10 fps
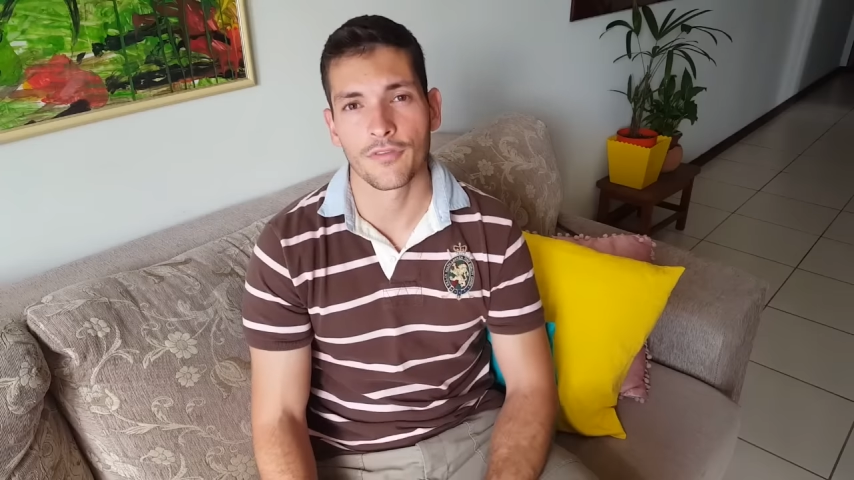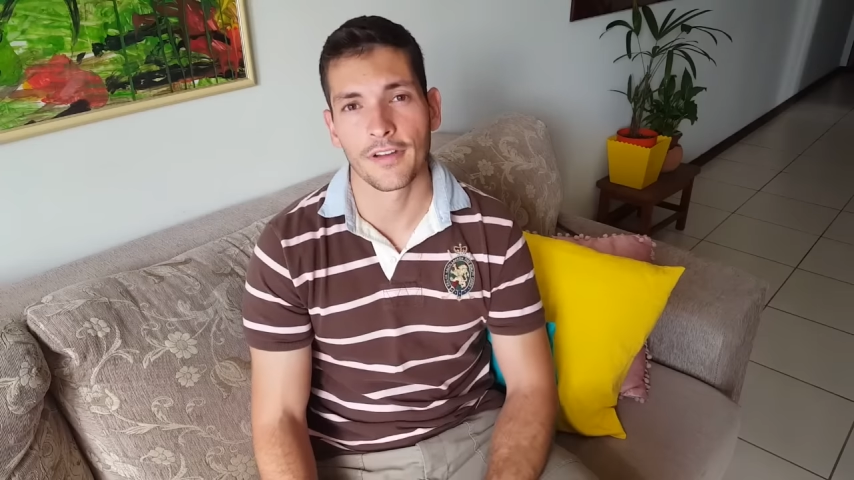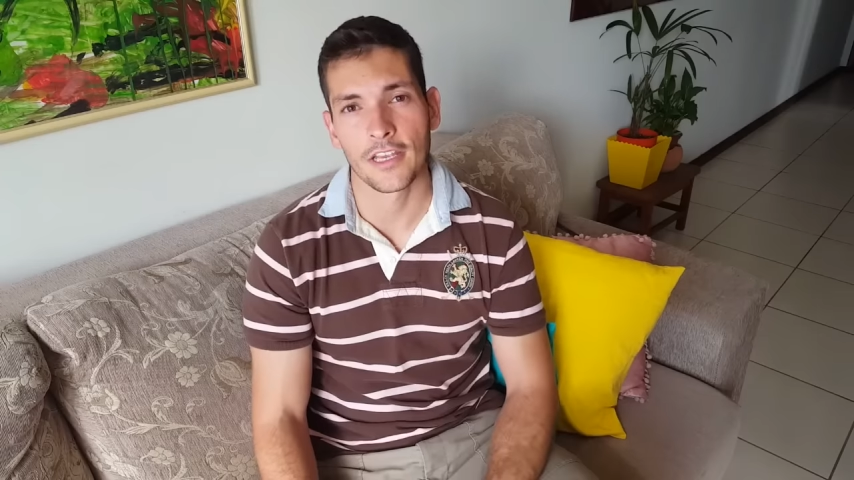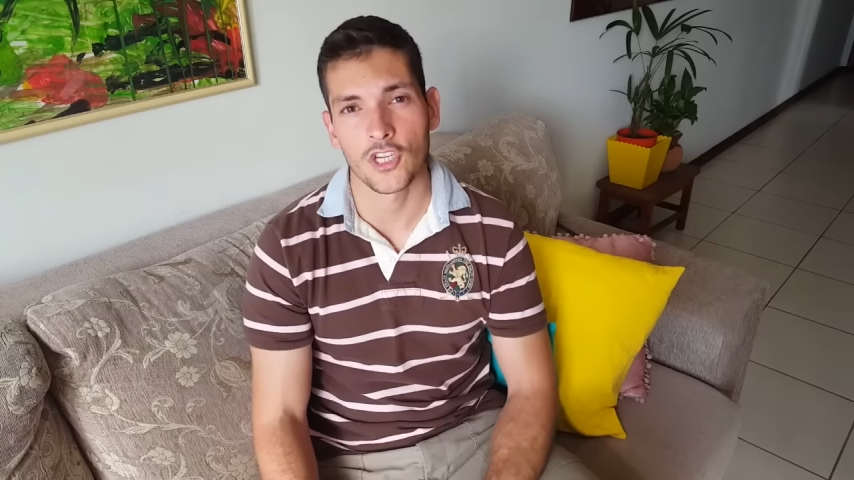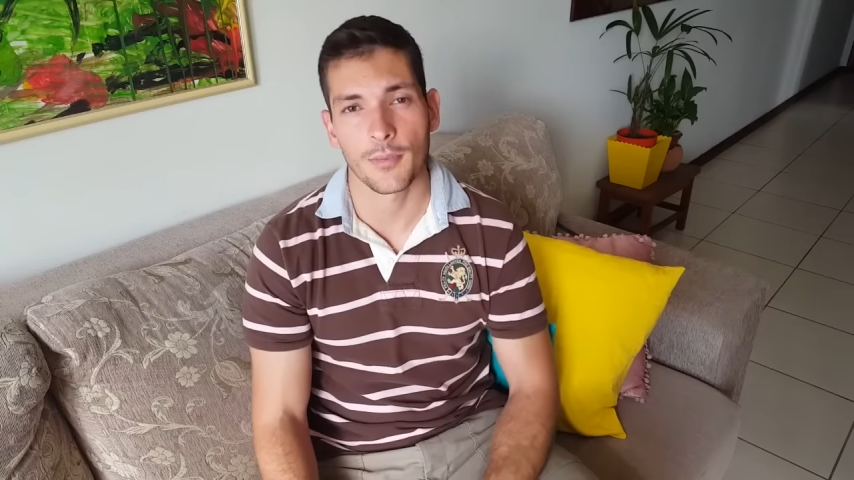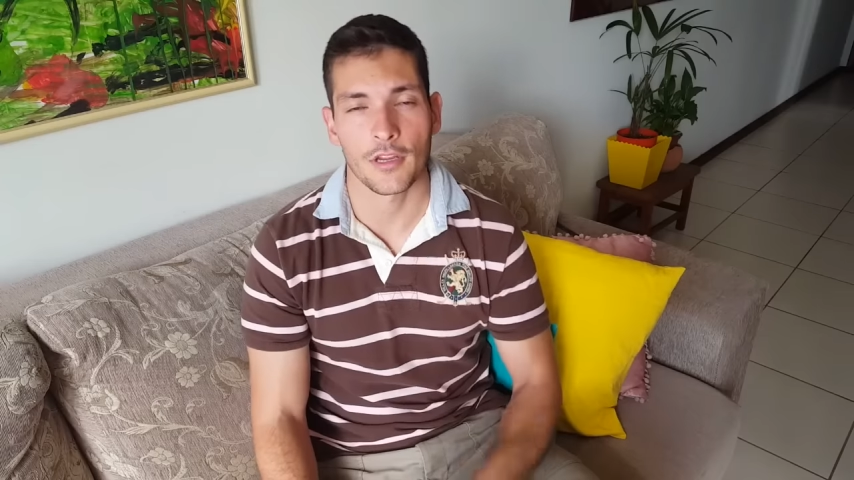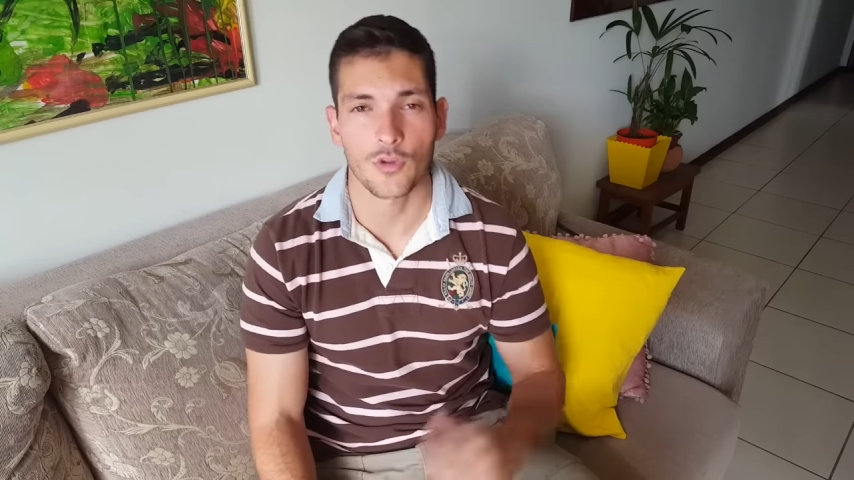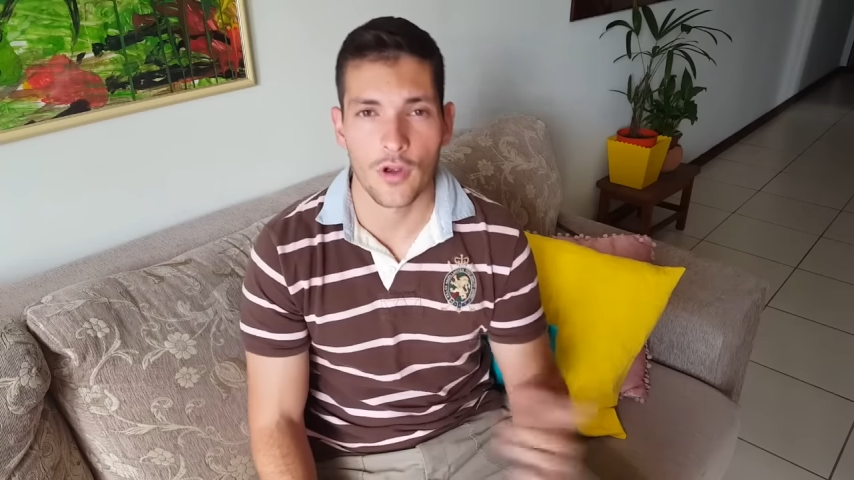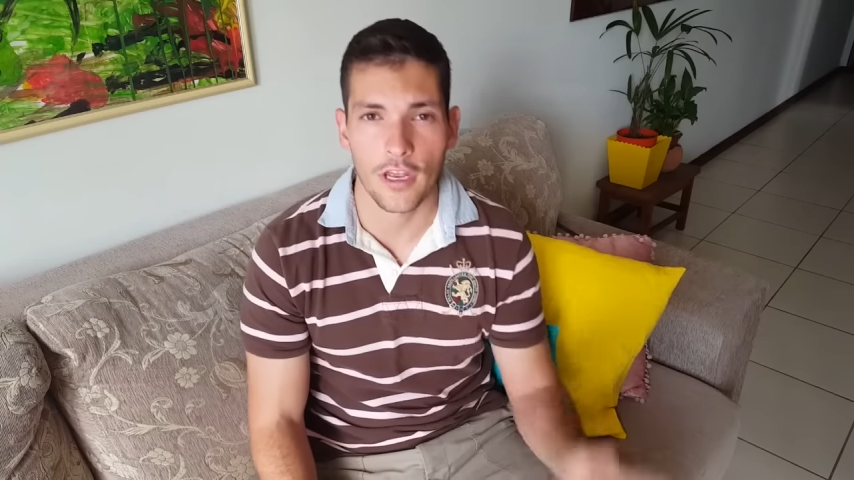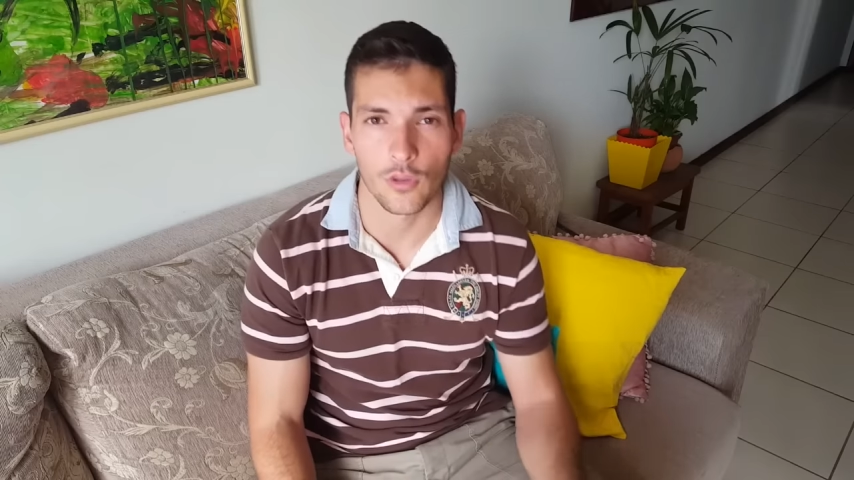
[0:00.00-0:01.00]
falei sobre as
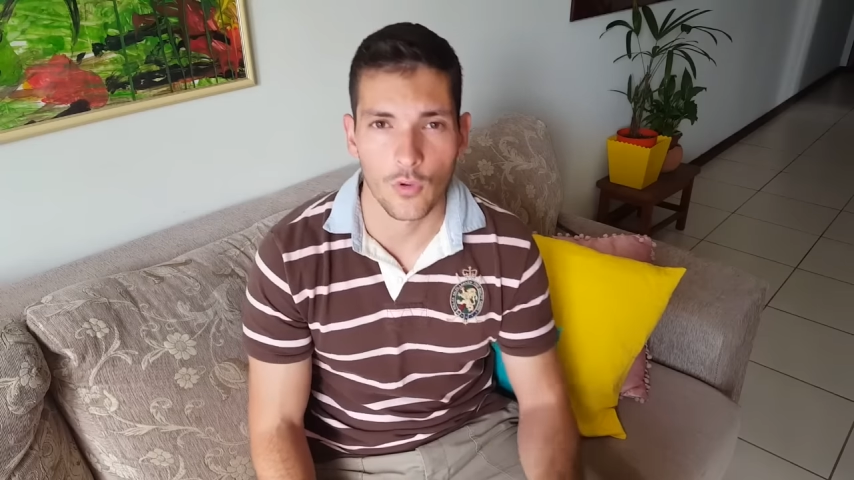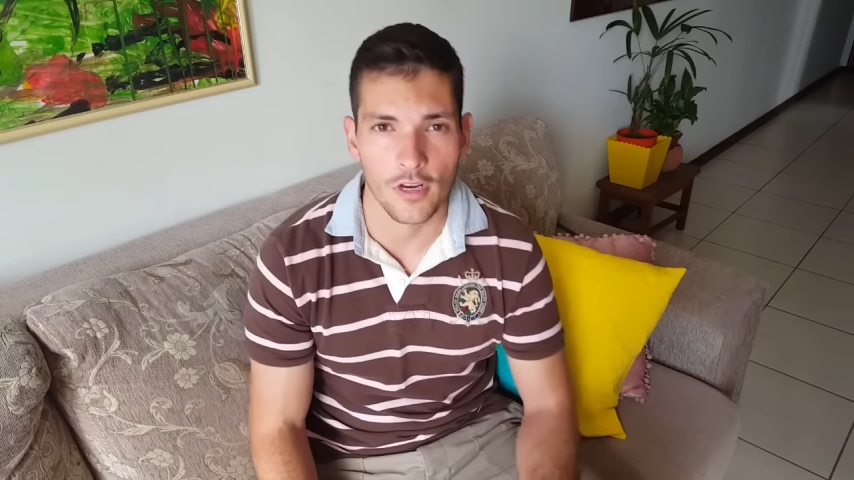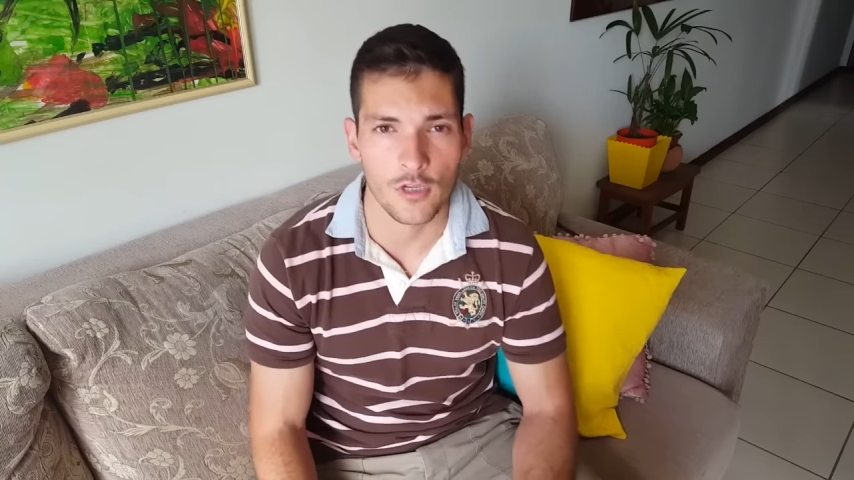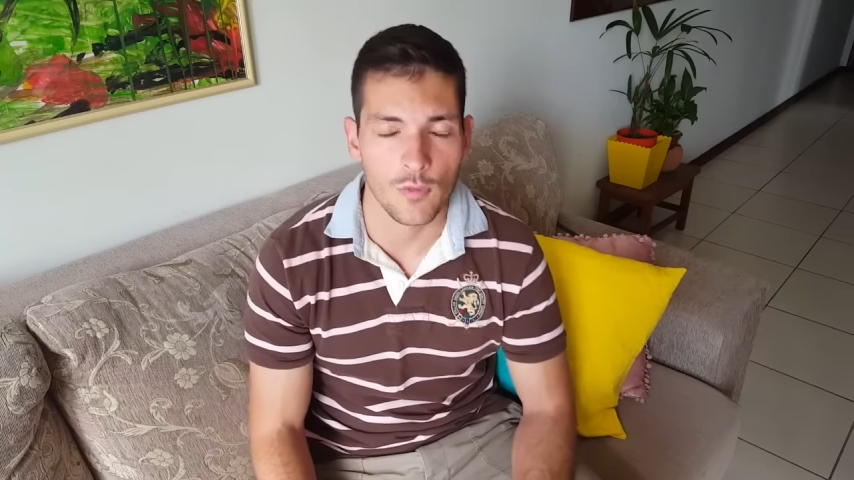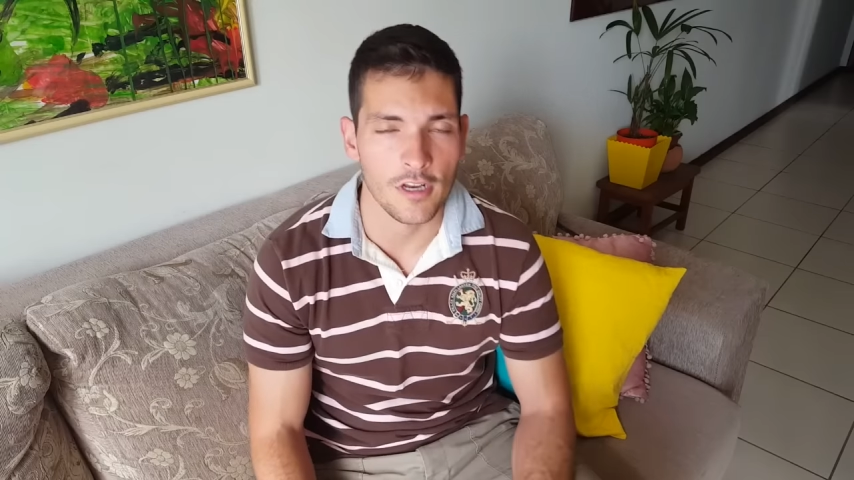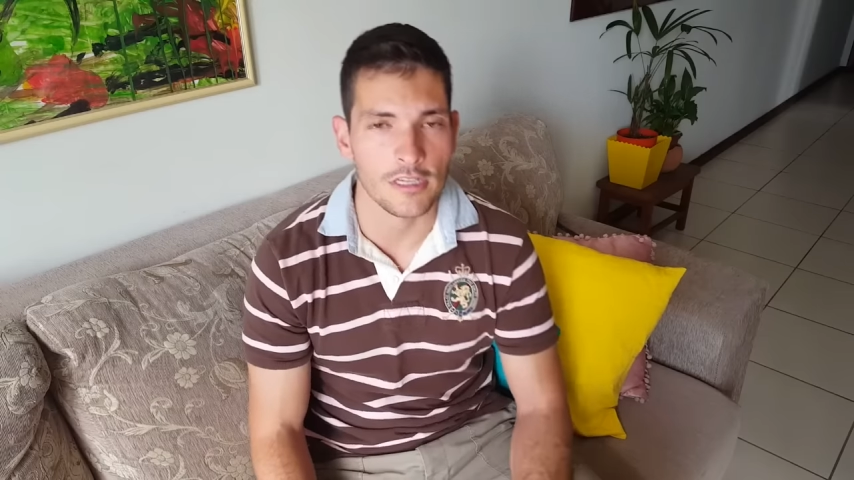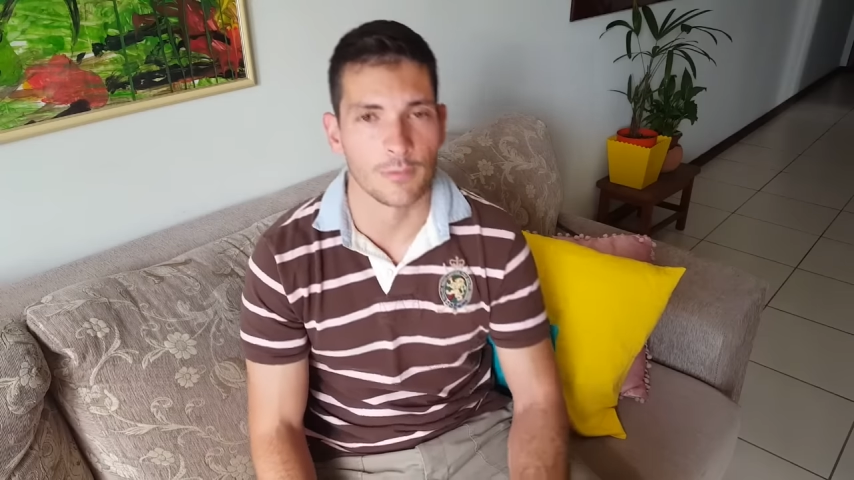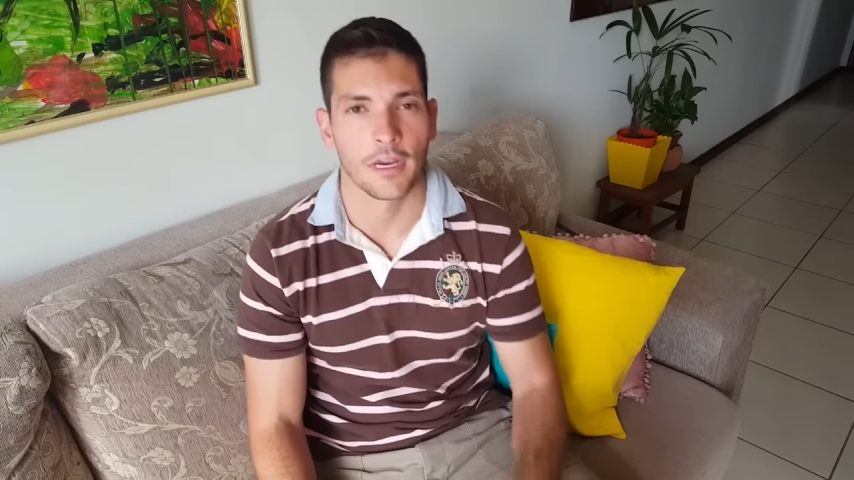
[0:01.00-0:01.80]
corretoras, por exemplo,